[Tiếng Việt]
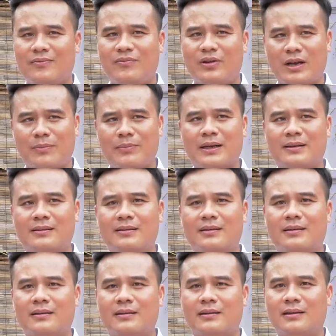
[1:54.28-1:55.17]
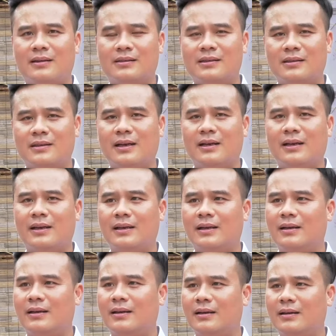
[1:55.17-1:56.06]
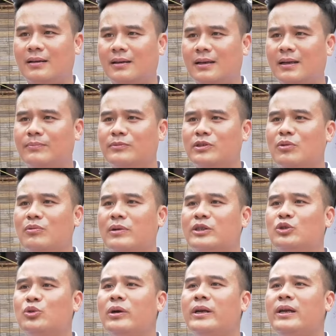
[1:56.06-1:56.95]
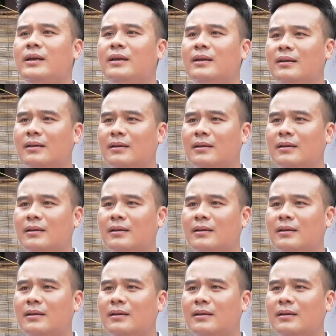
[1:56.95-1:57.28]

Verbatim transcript: Và đặc biệt là sự kiện này là nằm trong cái chuỗi